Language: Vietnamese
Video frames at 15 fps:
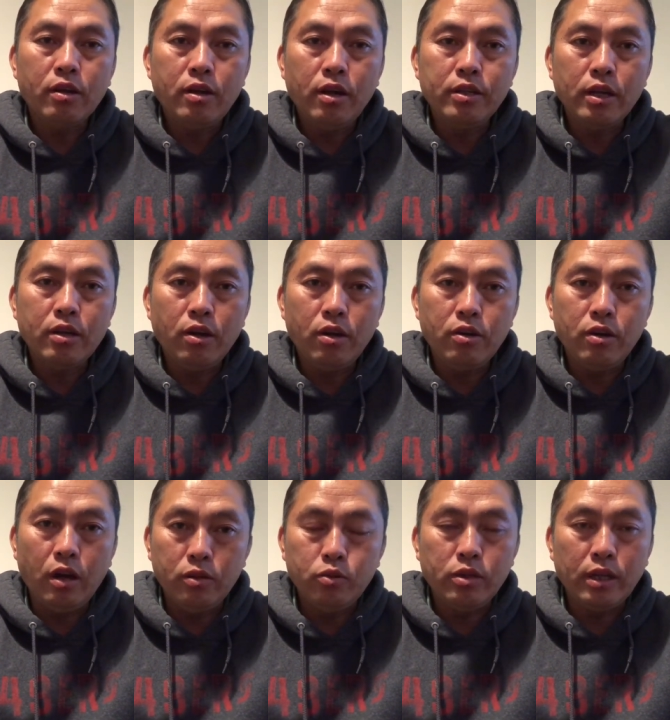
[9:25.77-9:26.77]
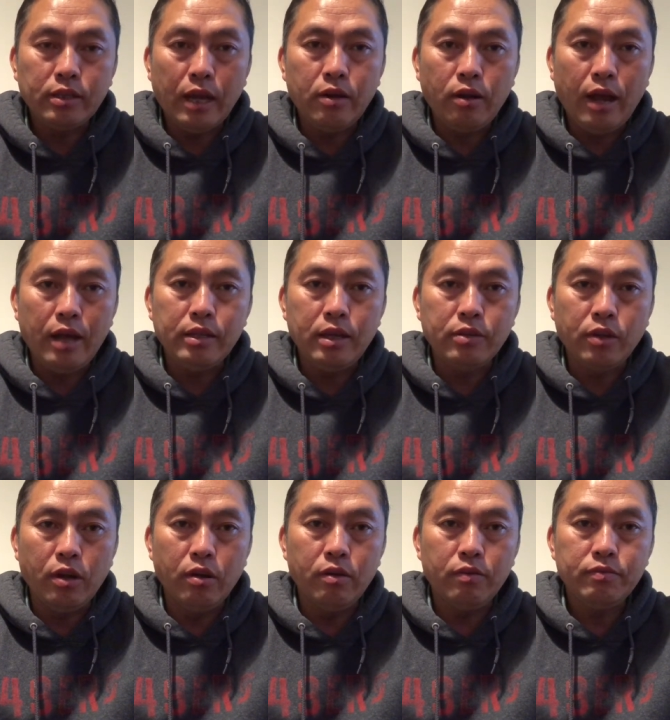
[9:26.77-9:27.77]
chỉ sao cơ chỉ có lỡ từ nhà tai nó cá
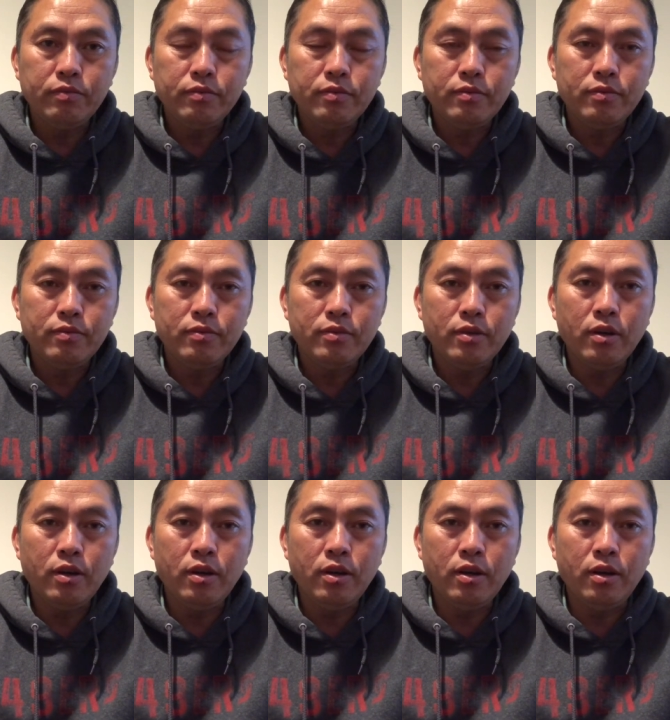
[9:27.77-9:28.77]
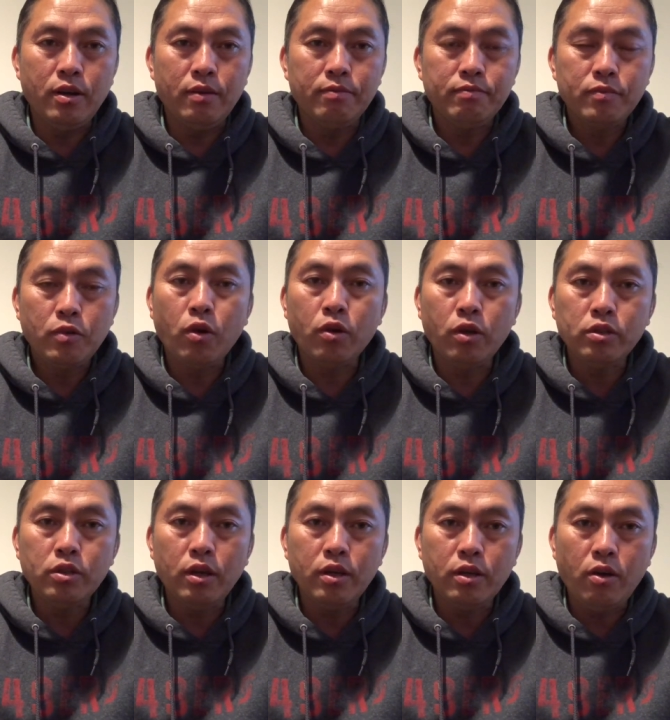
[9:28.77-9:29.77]
tiền giờ ờ
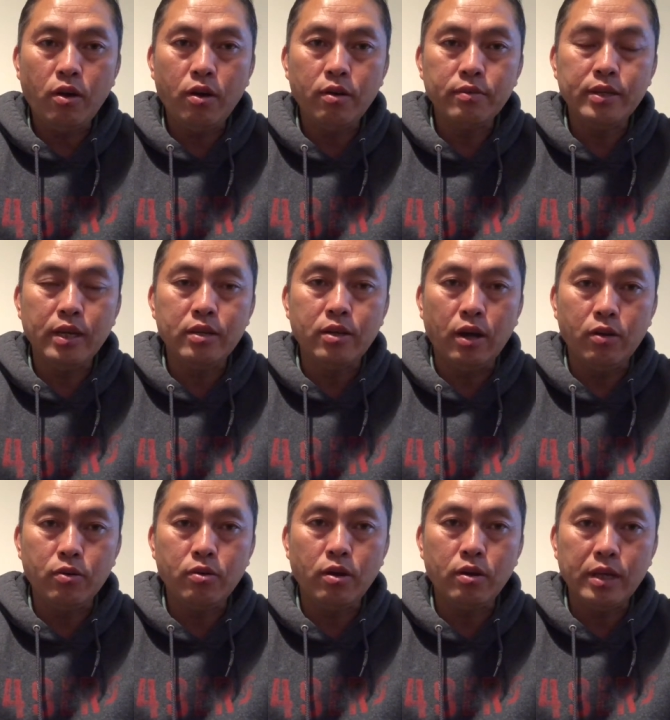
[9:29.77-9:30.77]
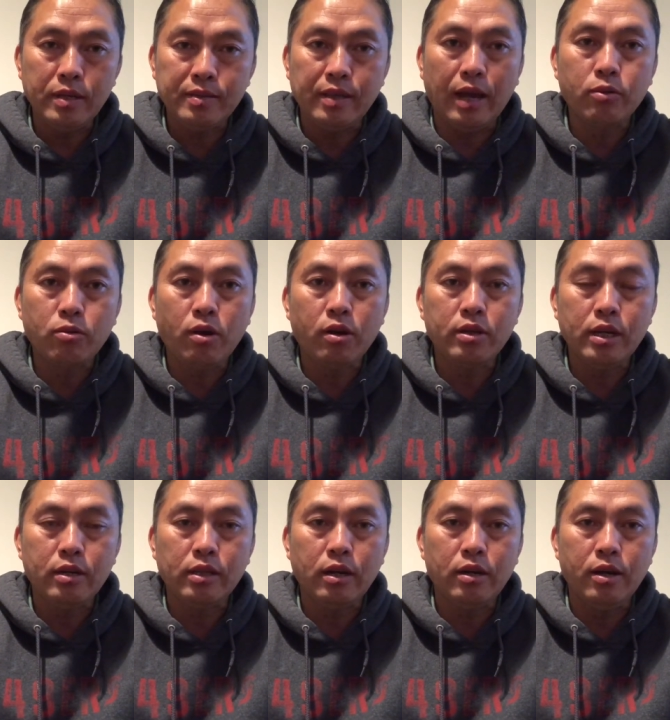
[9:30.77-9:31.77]
khó nó tiếc khó cái cờ nó có cái xả nó
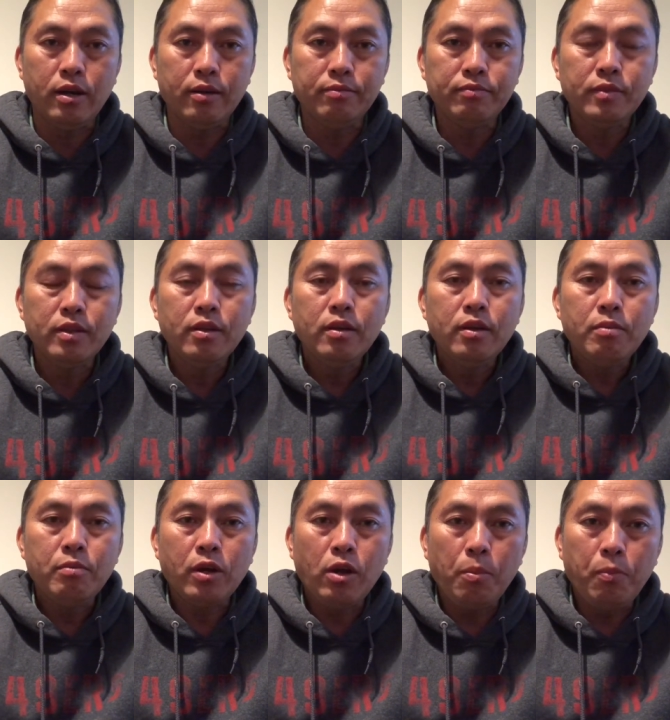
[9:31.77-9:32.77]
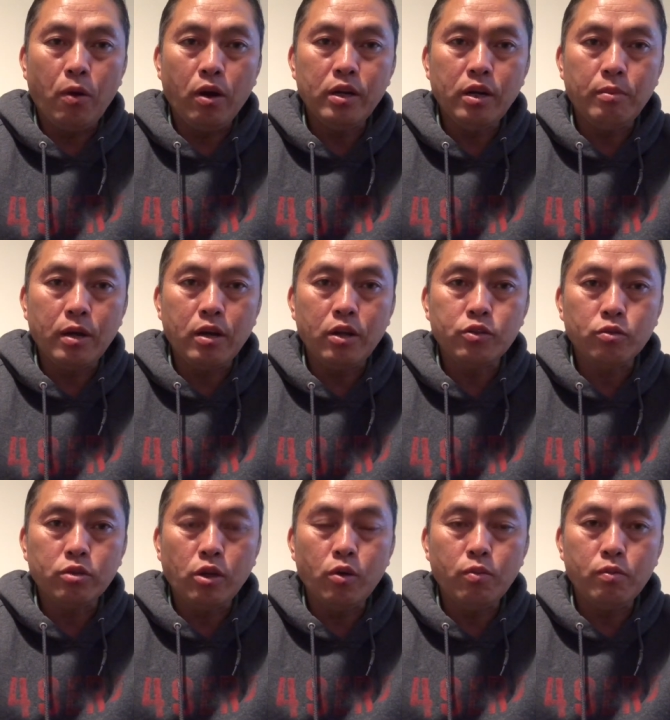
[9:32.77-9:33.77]
có kia là nó mà có bỏ lên nào mà
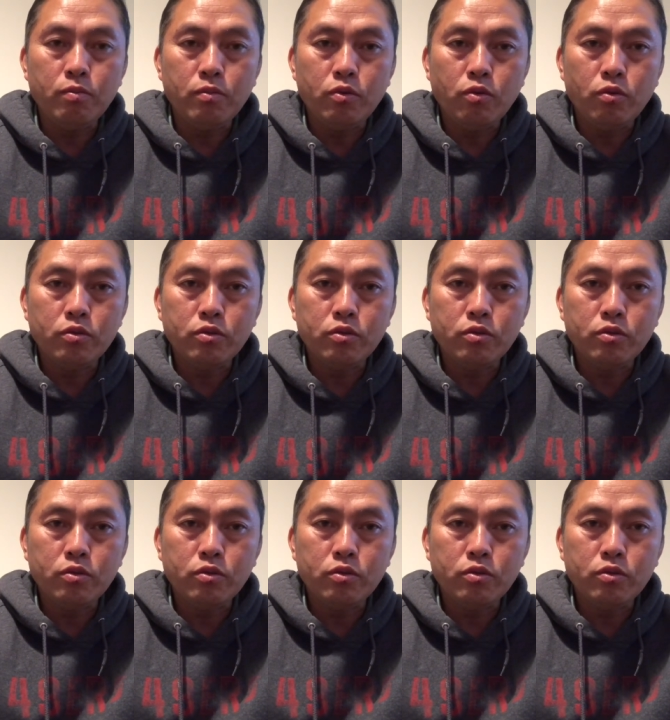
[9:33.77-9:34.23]
có chủ tàu